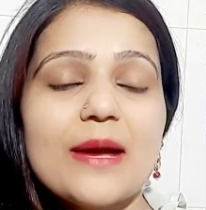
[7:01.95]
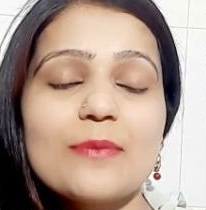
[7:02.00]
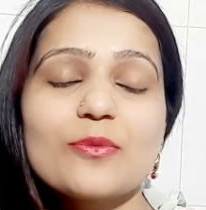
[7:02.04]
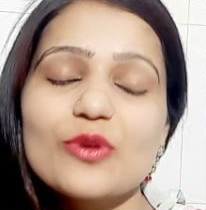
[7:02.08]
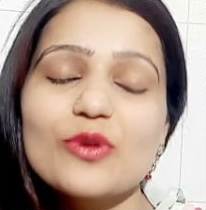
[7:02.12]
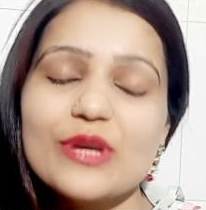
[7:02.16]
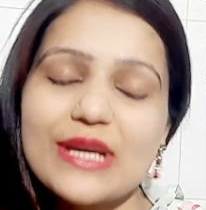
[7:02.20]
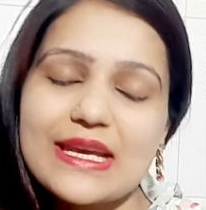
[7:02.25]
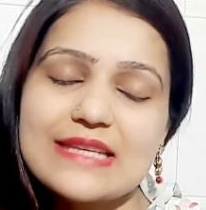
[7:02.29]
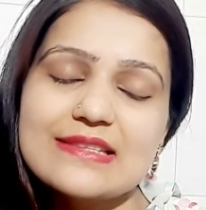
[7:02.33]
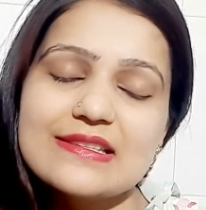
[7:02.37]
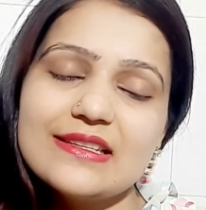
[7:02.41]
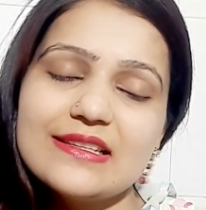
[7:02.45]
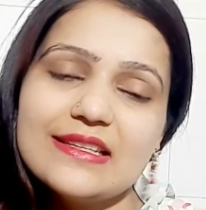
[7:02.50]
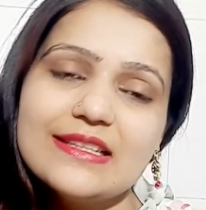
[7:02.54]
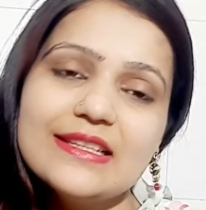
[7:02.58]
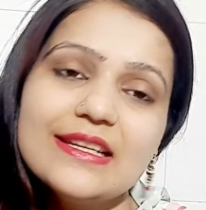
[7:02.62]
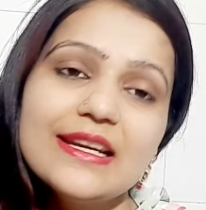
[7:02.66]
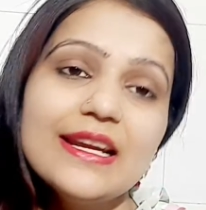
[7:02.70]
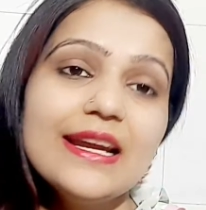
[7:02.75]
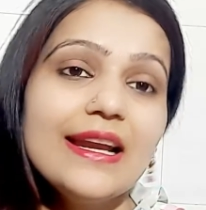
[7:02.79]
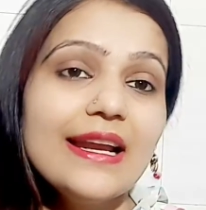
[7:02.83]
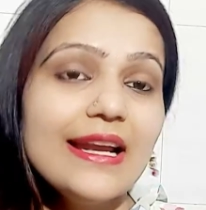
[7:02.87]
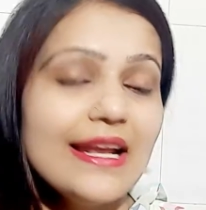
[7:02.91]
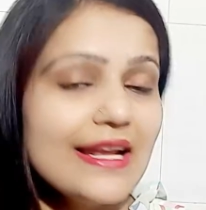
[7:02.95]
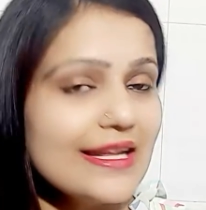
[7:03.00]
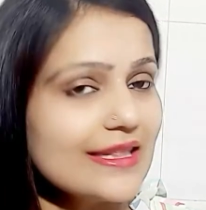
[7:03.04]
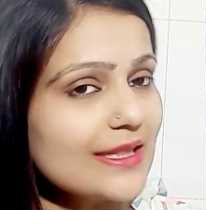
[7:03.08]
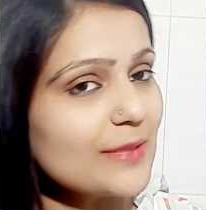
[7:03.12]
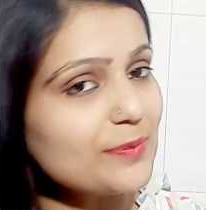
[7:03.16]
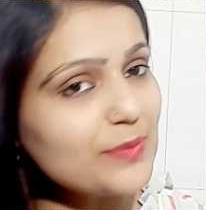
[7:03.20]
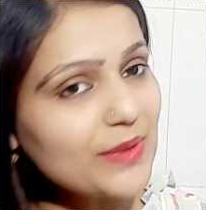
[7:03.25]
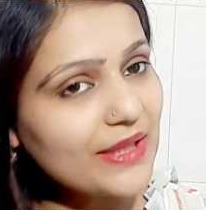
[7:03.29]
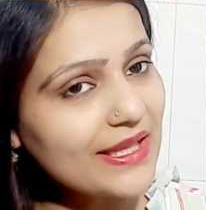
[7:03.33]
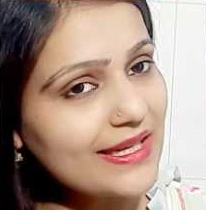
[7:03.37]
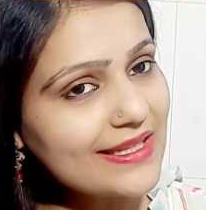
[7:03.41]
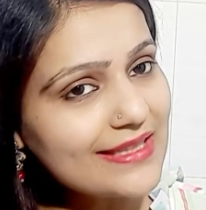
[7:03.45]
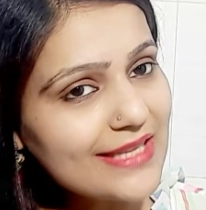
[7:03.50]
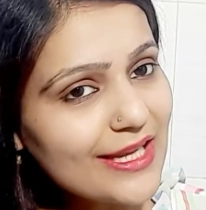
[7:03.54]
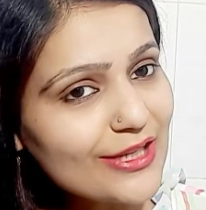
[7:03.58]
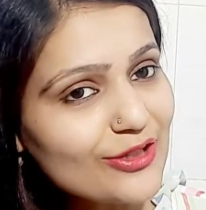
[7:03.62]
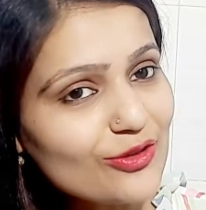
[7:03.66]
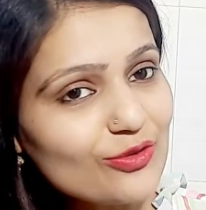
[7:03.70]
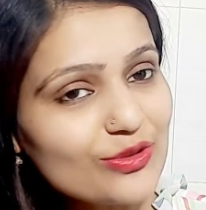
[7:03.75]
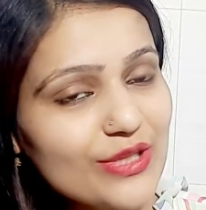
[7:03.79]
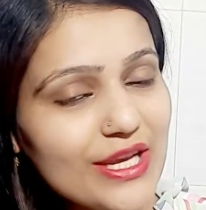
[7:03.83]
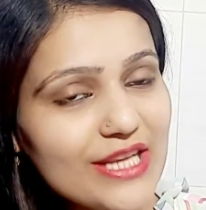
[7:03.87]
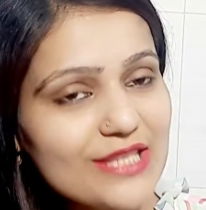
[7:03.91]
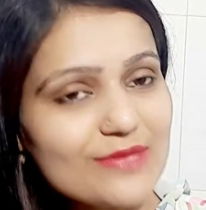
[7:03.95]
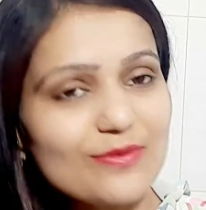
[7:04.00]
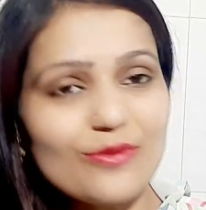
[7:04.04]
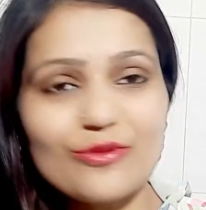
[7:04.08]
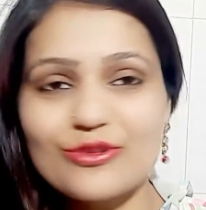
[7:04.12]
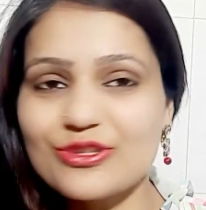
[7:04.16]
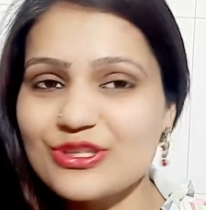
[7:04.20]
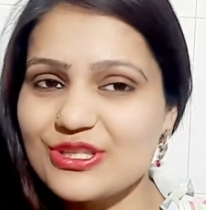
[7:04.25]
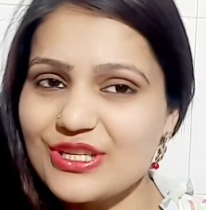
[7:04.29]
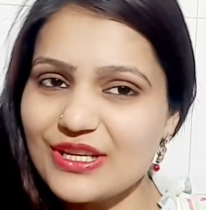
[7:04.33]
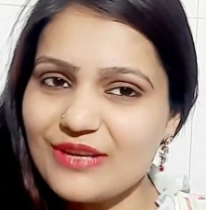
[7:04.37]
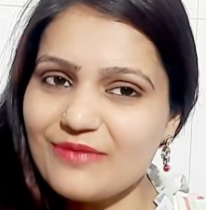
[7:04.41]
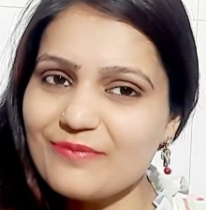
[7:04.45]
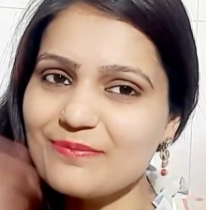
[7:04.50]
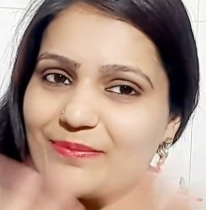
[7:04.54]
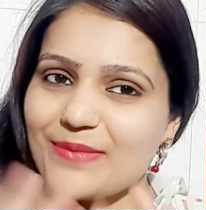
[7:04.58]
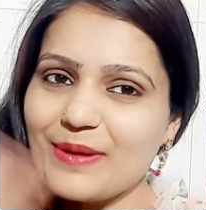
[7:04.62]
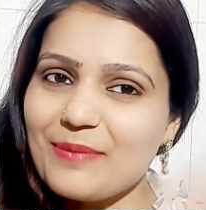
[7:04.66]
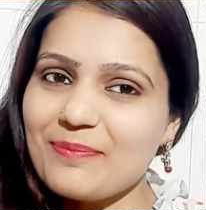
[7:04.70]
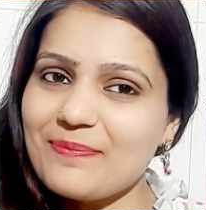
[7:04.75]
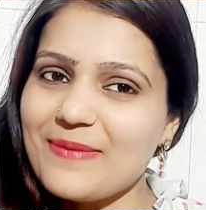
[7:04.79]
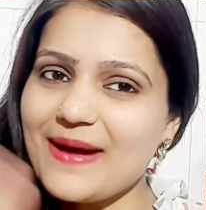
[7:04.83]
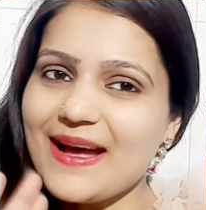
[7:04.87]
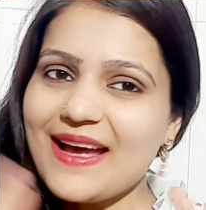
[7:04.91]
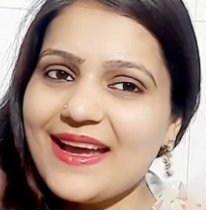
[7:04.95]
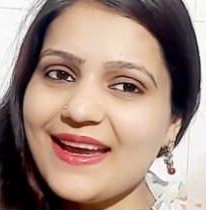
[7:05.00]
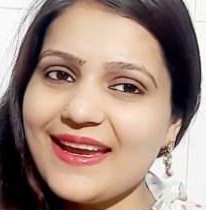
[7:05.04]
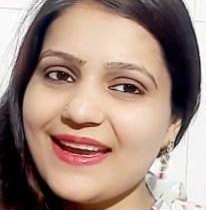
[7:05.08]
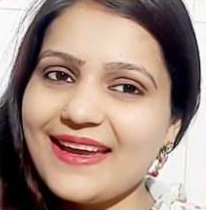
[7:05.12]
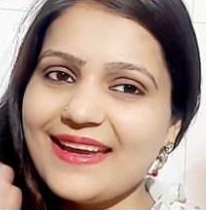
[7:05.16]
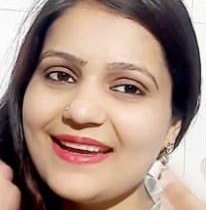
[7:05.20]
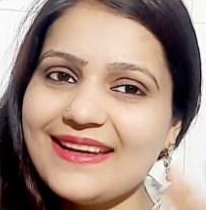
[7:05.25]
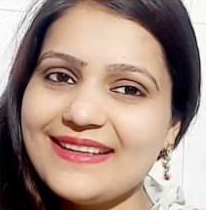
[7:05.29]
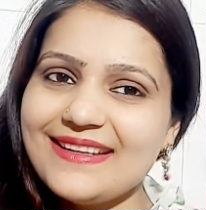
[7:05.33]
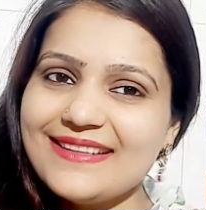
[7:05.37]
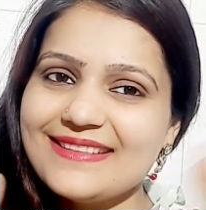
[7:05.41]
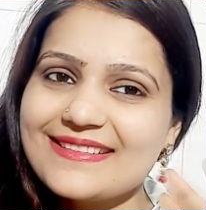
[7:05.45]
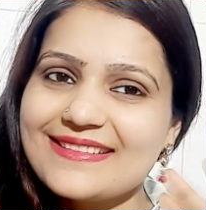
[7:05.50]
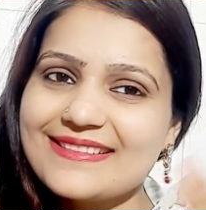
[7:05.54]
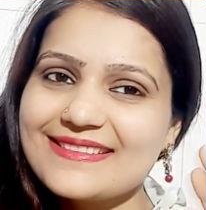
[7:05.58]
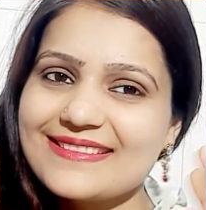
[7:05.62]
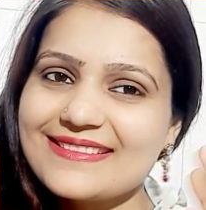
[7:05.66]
आपको कैसी लगी तब तक ले थैंक यू थैंक्स फॉर वॉचिंग बाय